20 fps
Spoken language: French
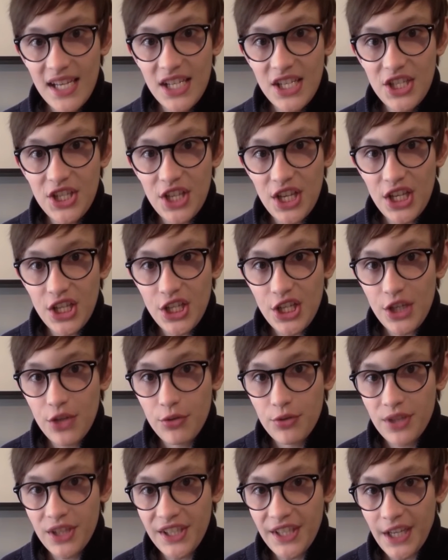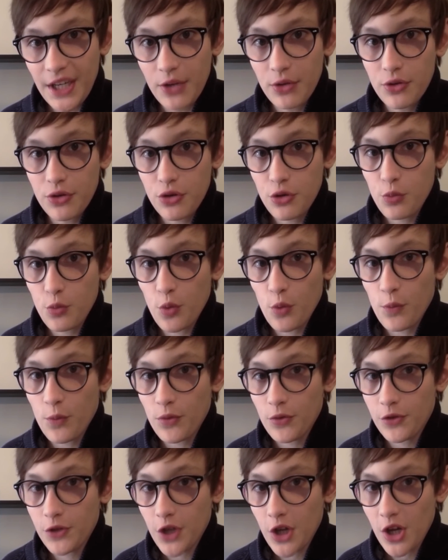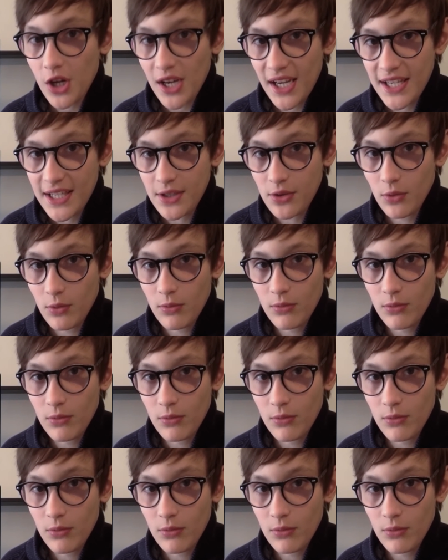Il s'agit d'une idée reçue pour plusieurs raisons.